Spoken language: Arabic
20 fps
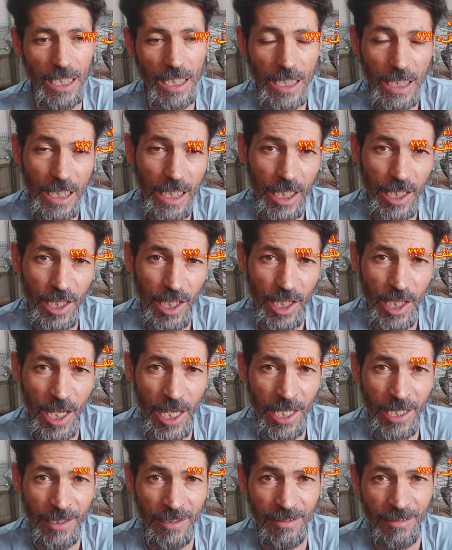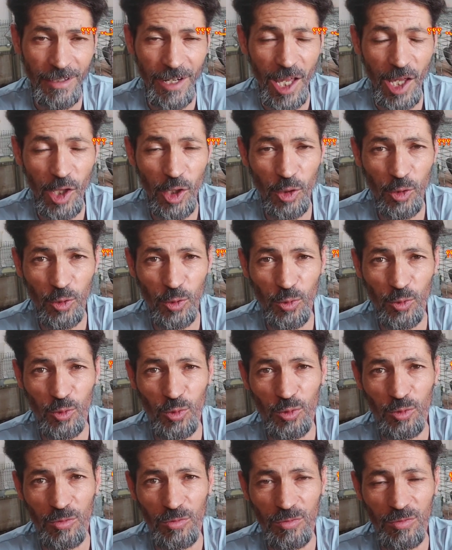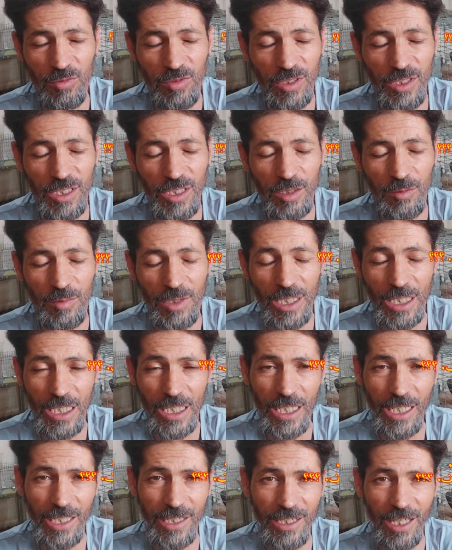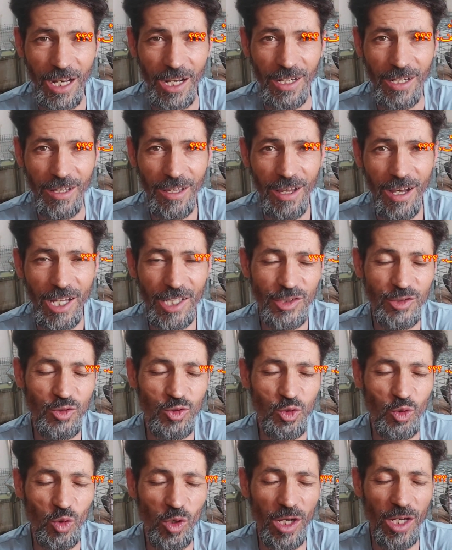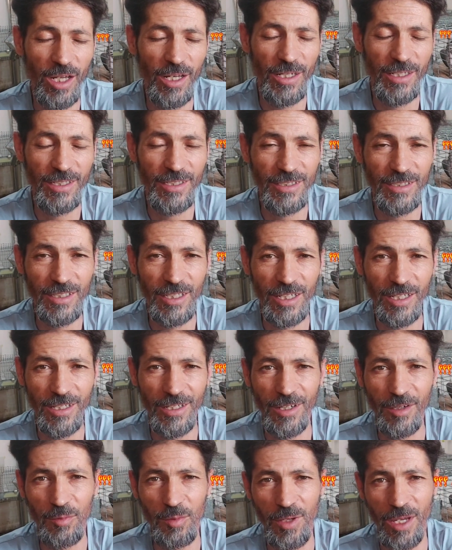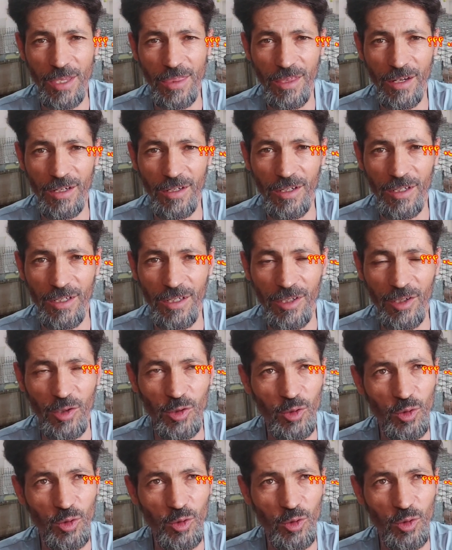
اللي هذا كان لاحظته في من خلال التعليقات سؤال يتكرر بكثرة